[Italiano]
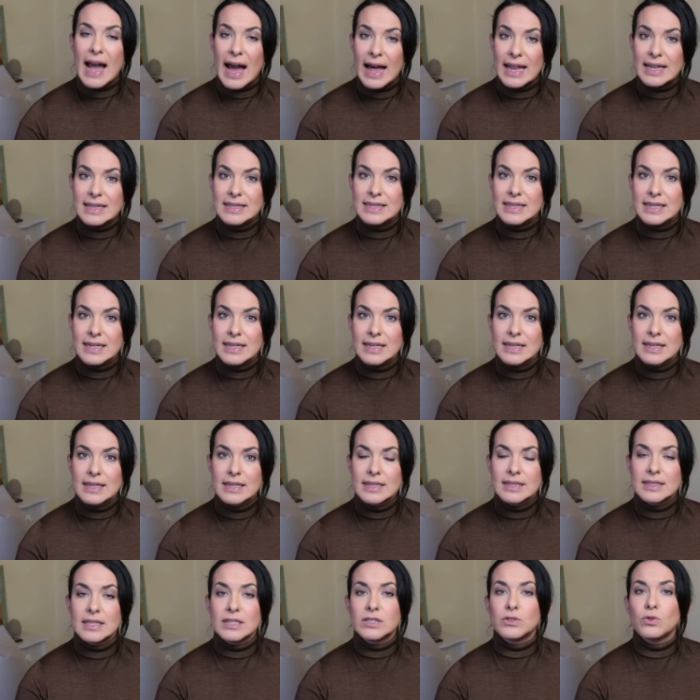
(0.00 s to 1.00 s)

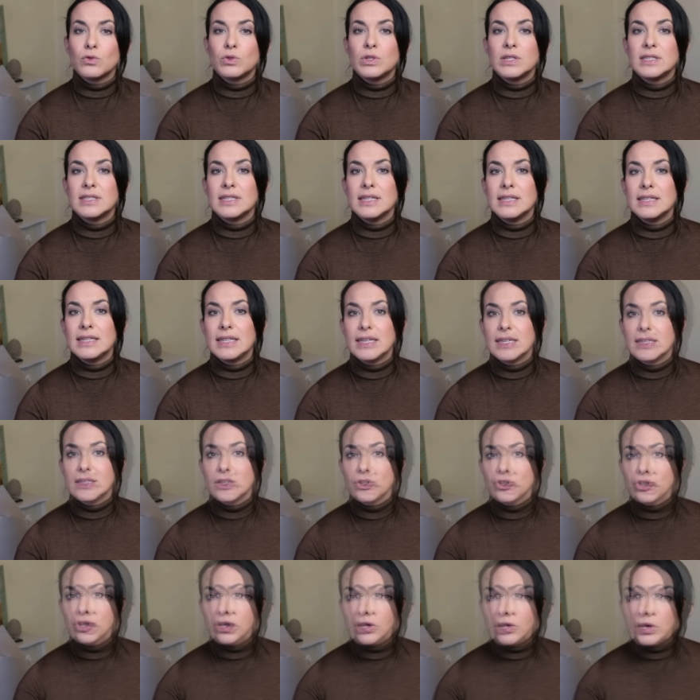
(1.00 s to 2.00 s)
altri Tessuti
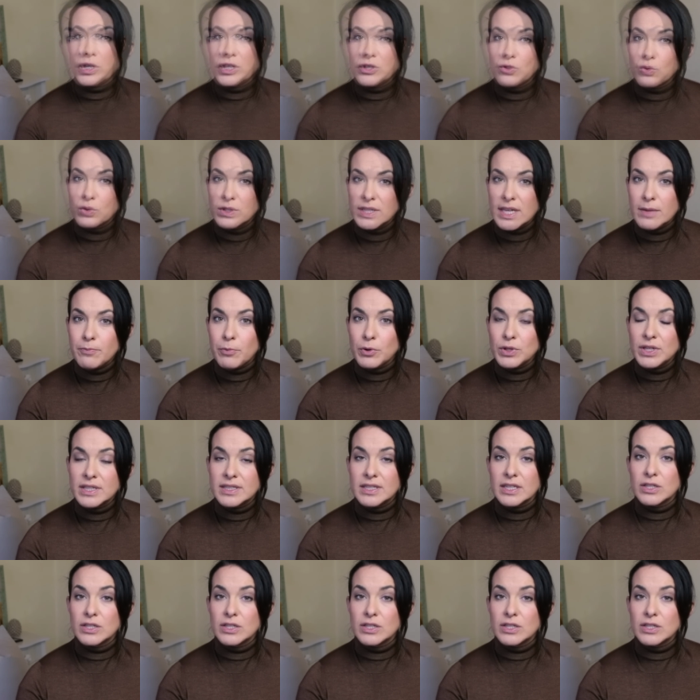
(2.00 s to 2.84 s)
sintetici. Questo tipo di